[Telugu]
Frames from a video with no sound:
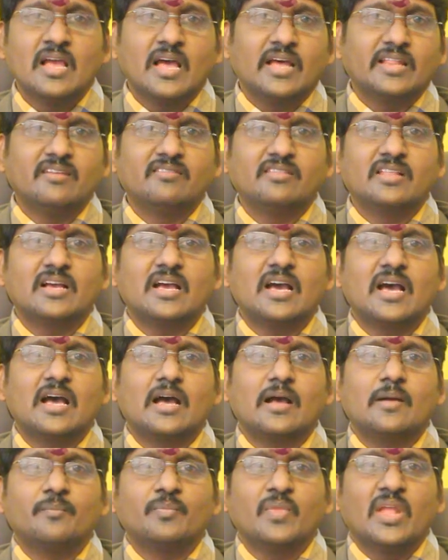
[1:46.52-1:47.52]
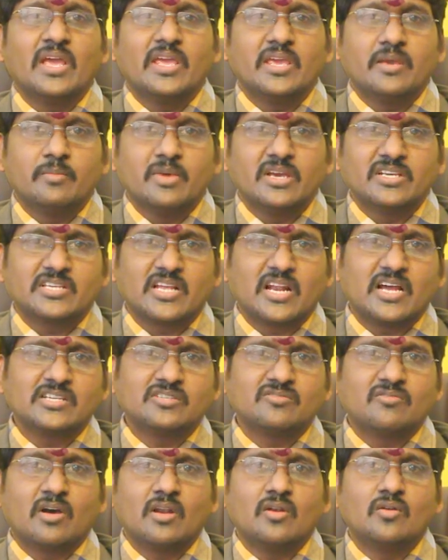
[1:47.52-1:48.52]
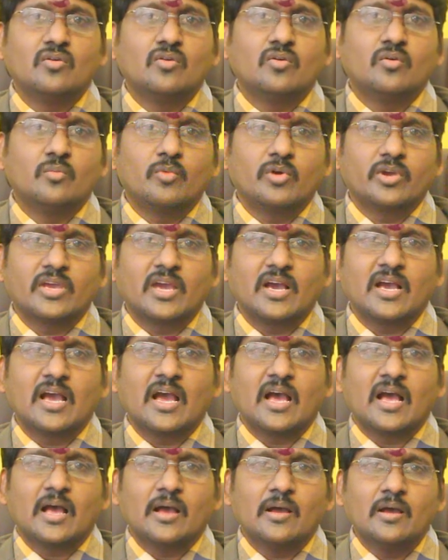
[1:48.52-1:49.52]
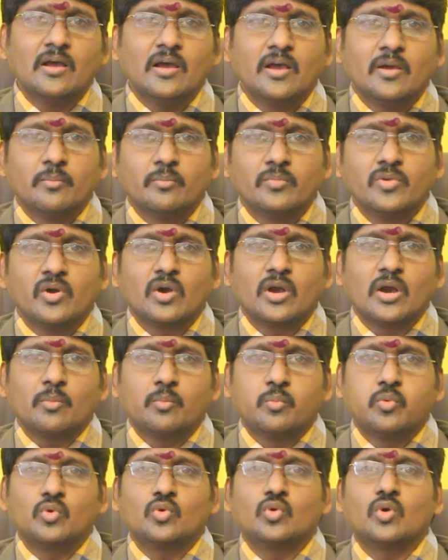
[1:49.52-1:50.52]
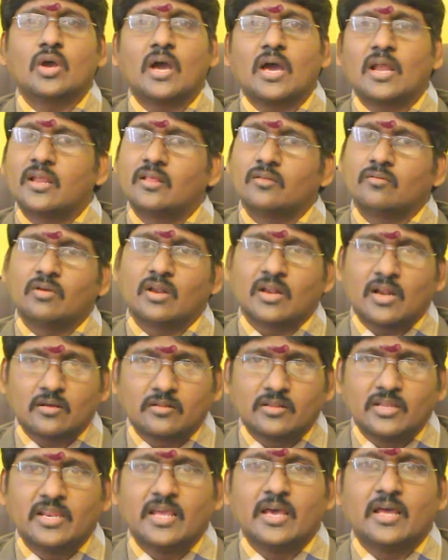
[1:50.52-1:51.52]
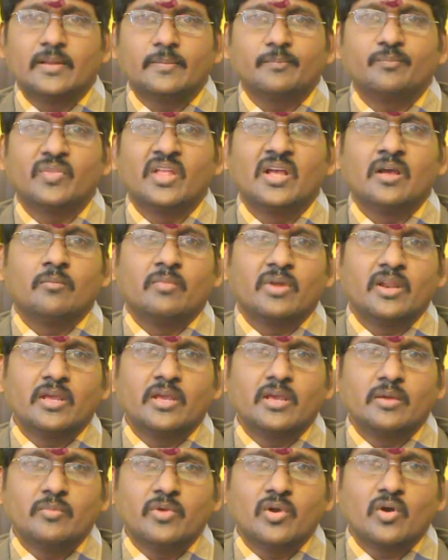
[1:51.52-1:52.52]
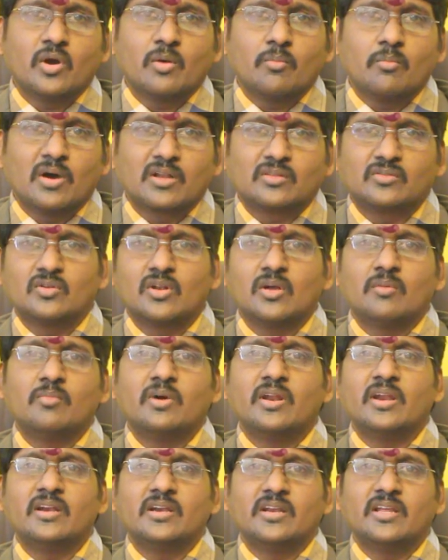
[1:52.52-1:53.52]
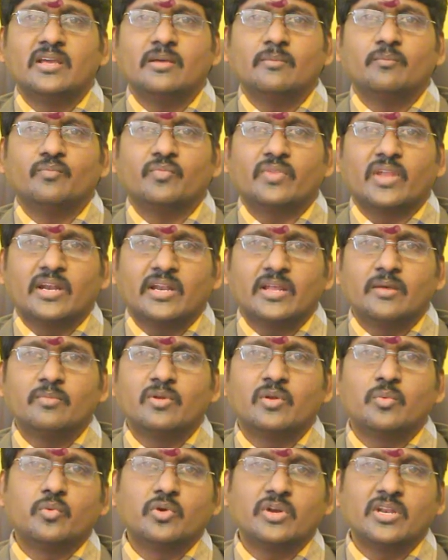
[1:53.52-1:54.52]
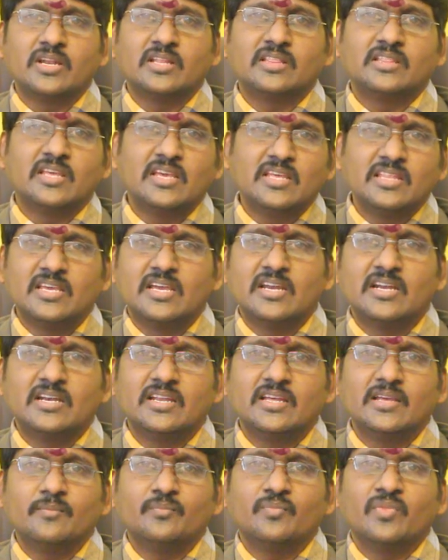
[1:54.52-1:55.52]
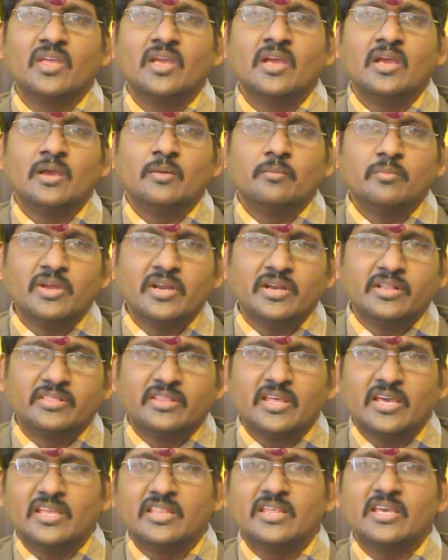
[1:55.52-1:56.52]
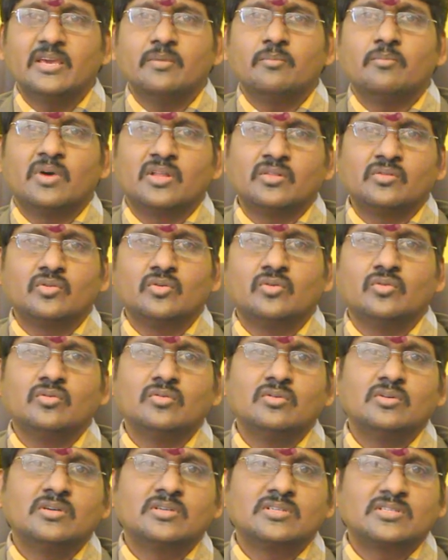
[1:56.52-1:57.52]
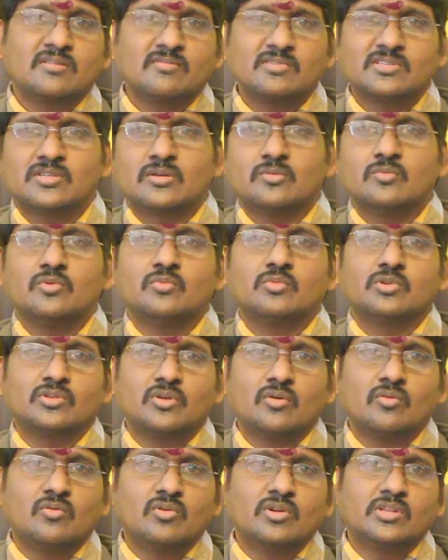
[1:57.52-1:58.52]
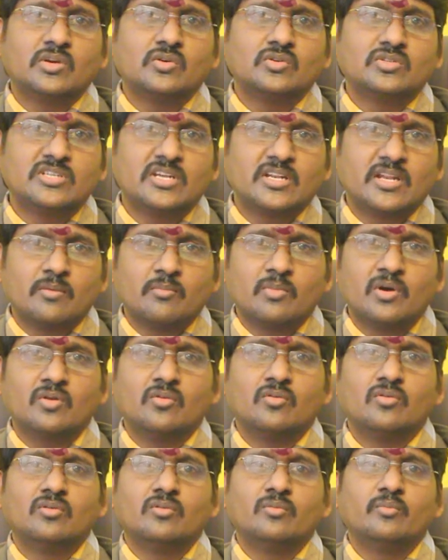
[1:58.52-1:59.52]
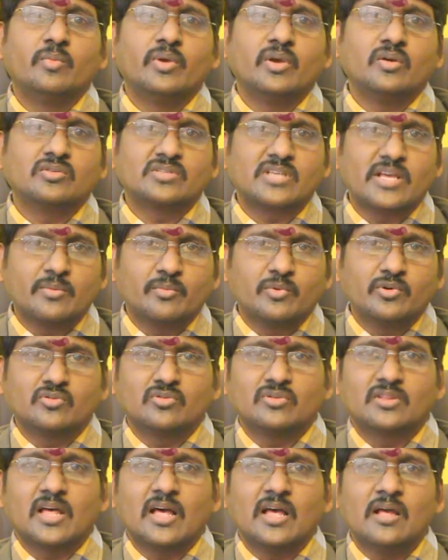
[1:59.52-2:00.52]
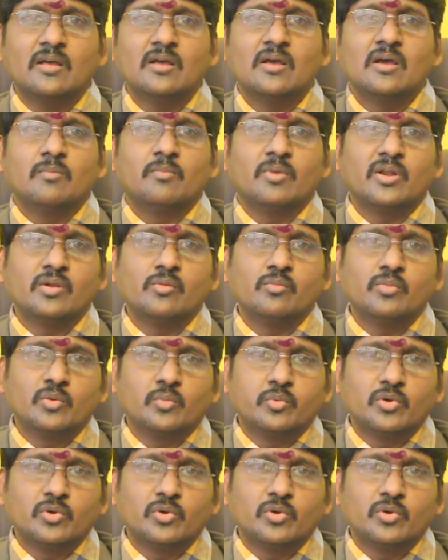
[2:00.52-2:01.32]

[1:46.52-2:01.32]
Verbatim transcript: అదేవిధంగా ఈ మేషరాశి వాళ్ళు ముఖ్యంగా మీ యొక్క పుట్టుక అనేది కూడా నాకు తెలియాలి మరి మీ యొక్క బర్త్ నెంబర్ ఏంటి అంటే మీరు పుట్టిన తేదీ ఏంటి మీ తేదీ మంతు సంవత్సరం మొత్తం కూడితే వచ్చే నెంబరు మీకు సరిపోతుందా మరియు మీరు